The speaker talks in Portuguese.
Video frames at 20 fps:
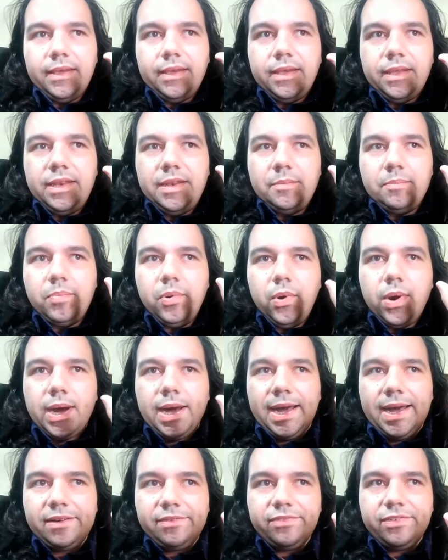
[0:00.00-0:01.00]
ele
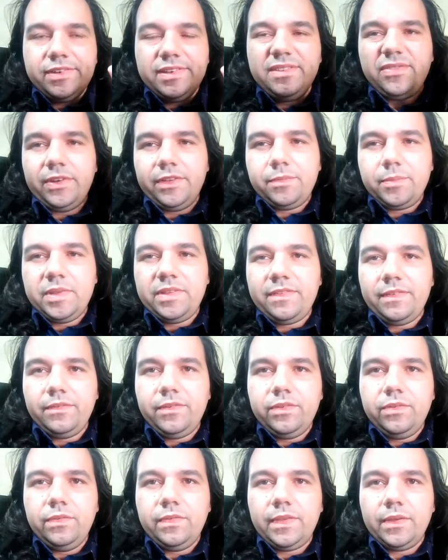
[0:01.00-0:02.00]
empurrava. Infelizmente esse
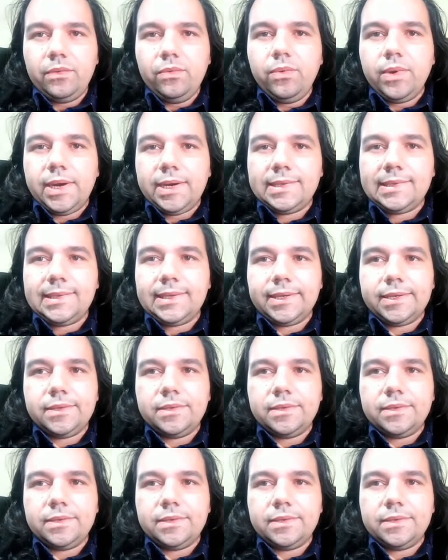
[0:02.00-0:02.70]
vídeo saiu do ar, tá?